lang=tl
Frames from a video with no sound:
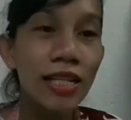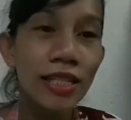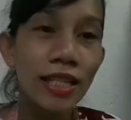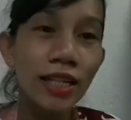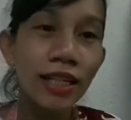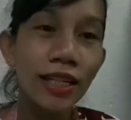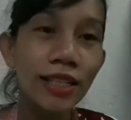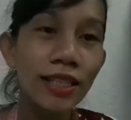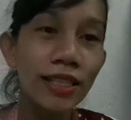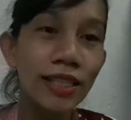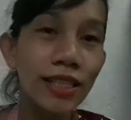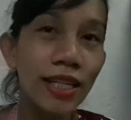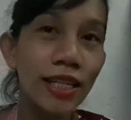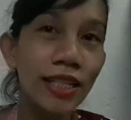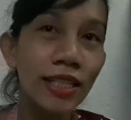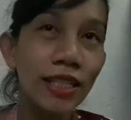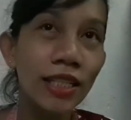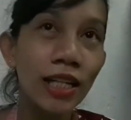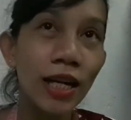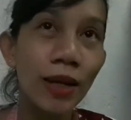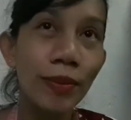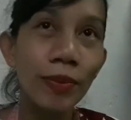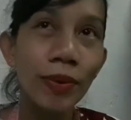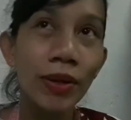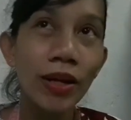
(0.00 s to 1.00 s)
Sa king size
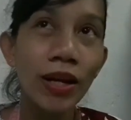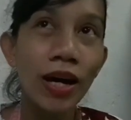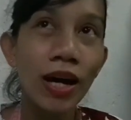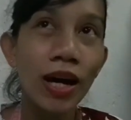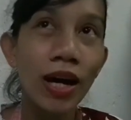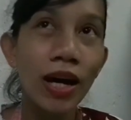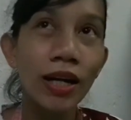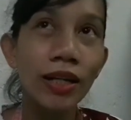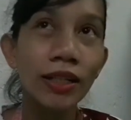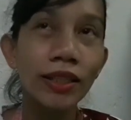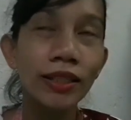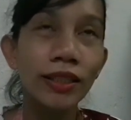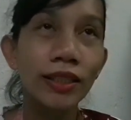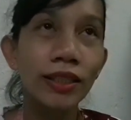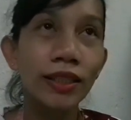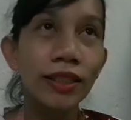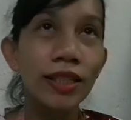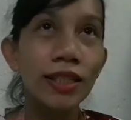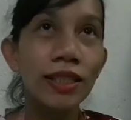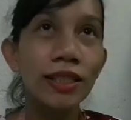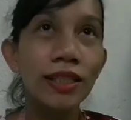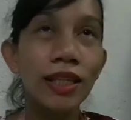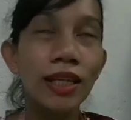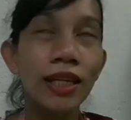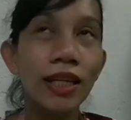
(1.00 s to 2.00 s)
nga pala,
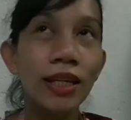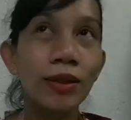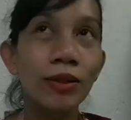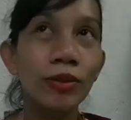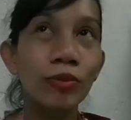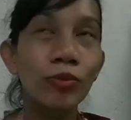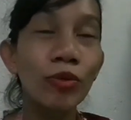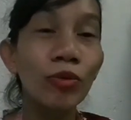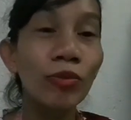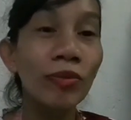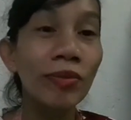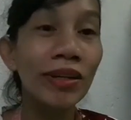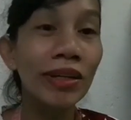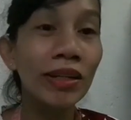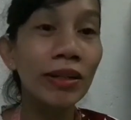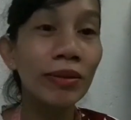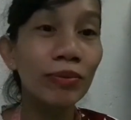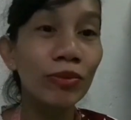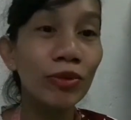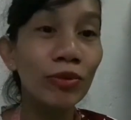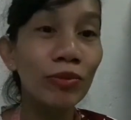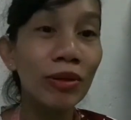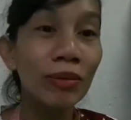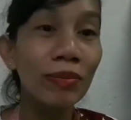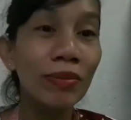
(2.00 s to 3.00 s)
kasi bumi,
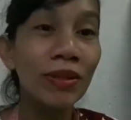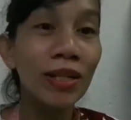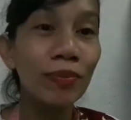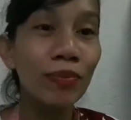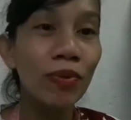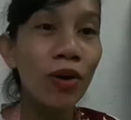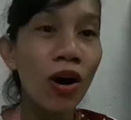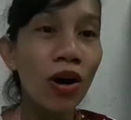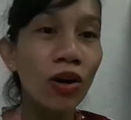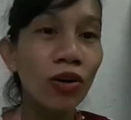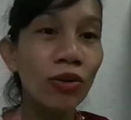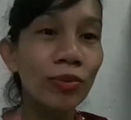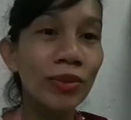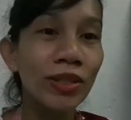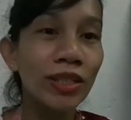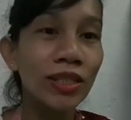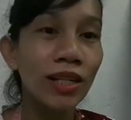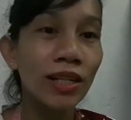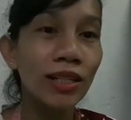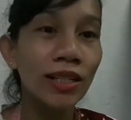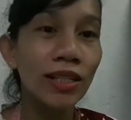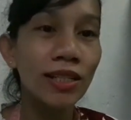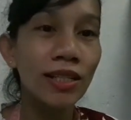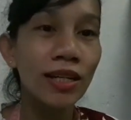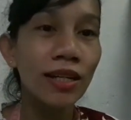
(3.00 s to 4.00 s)
bumibili po ako
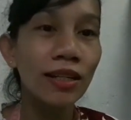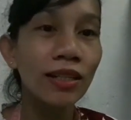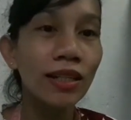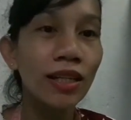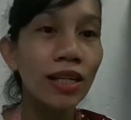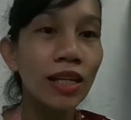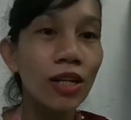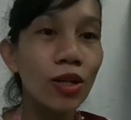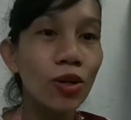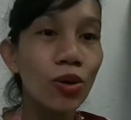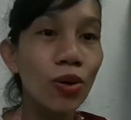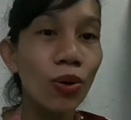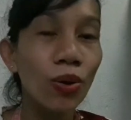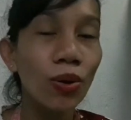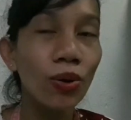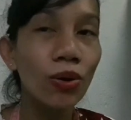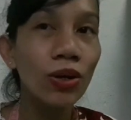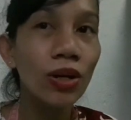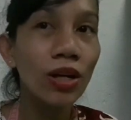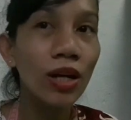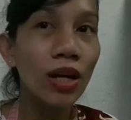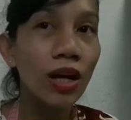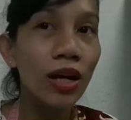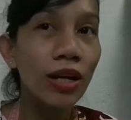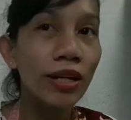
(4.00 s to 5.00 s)
minsan isang kilo,
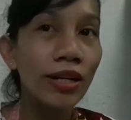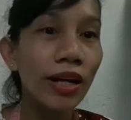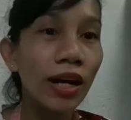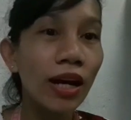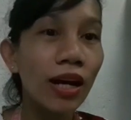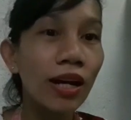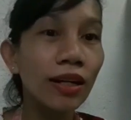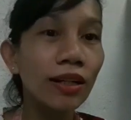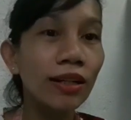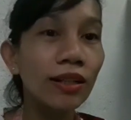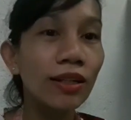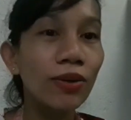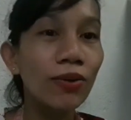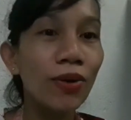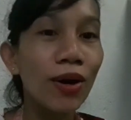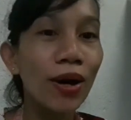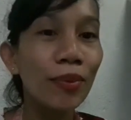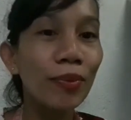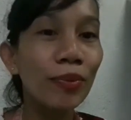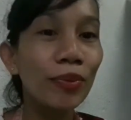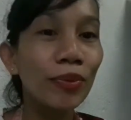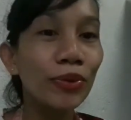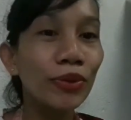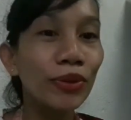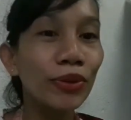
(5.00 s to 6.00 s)

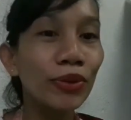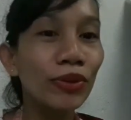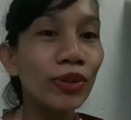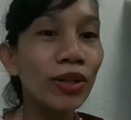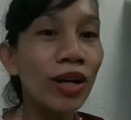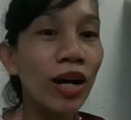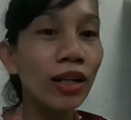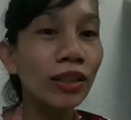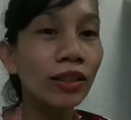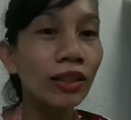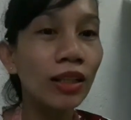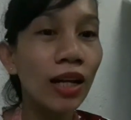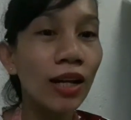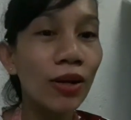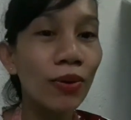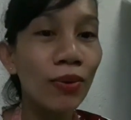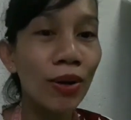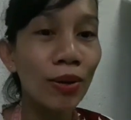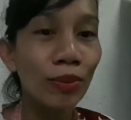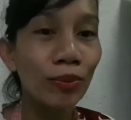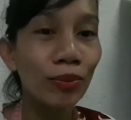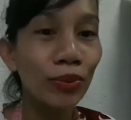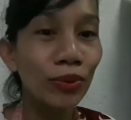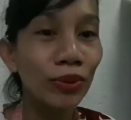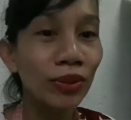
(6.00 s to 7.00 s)
nakakagawa po yun ng
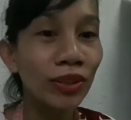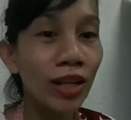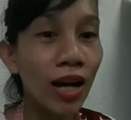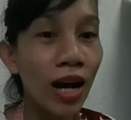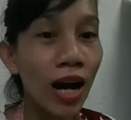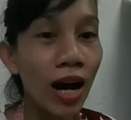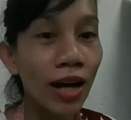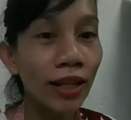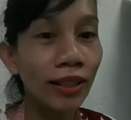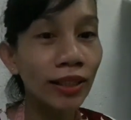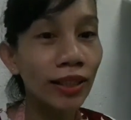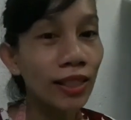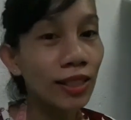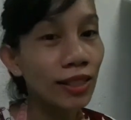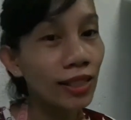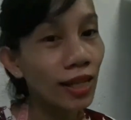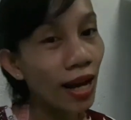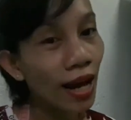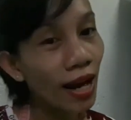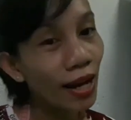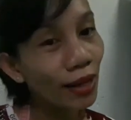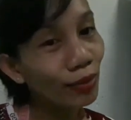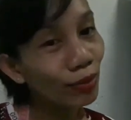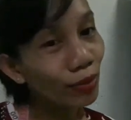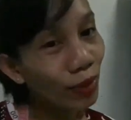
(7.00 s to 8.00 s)
dalawang punda at
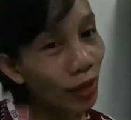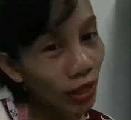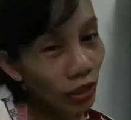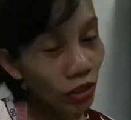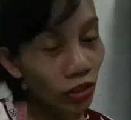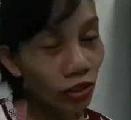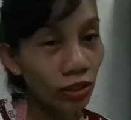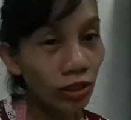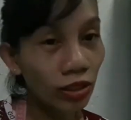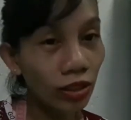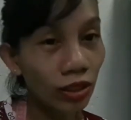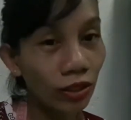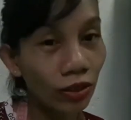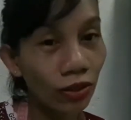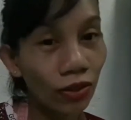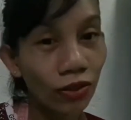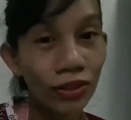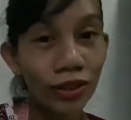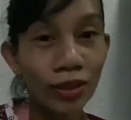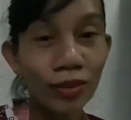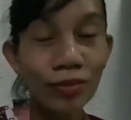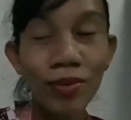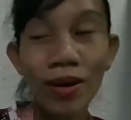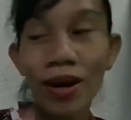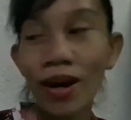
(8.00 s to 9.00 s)
isang bedsheet, o
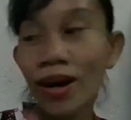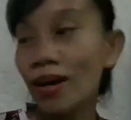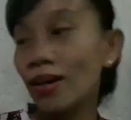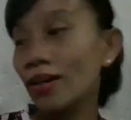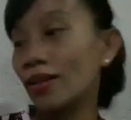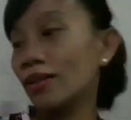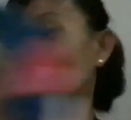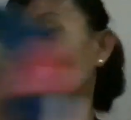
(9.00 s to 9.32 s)
ba? Diba?